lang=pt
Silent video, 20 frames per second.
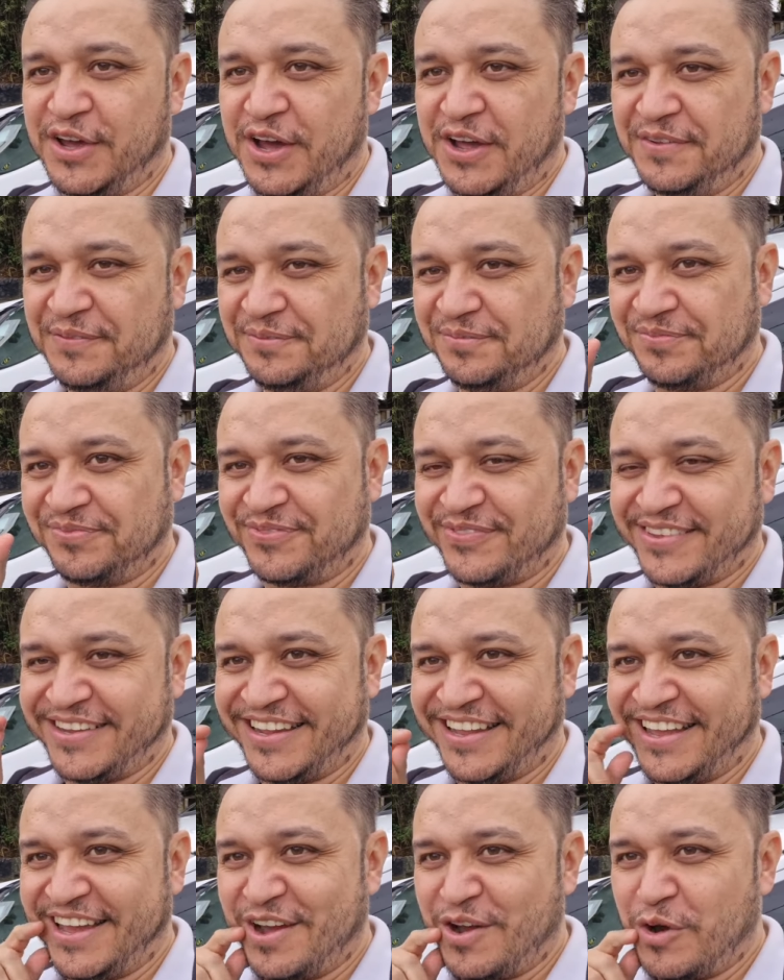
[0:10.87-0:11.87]
ó
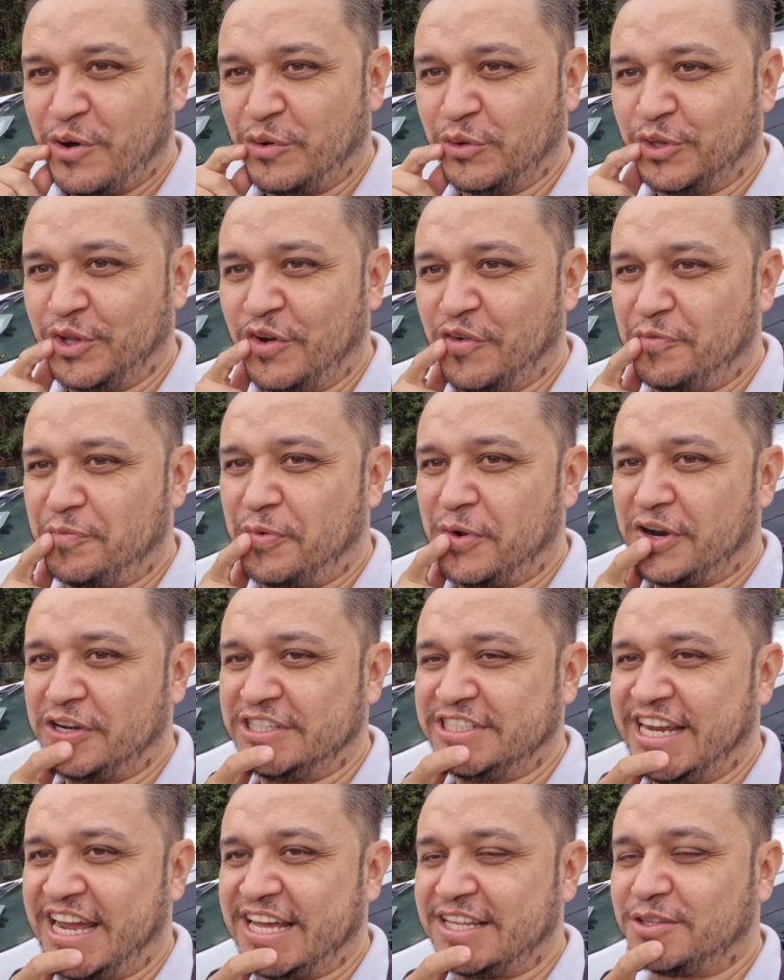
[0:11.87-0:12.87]
Novo
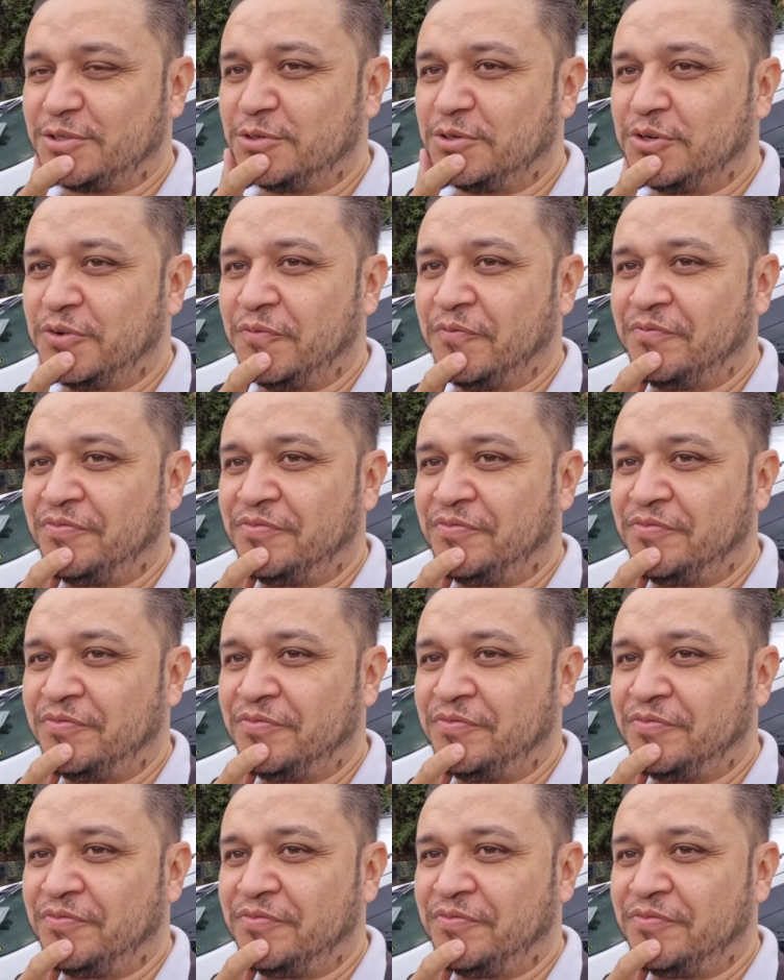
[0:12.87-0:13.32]
projeto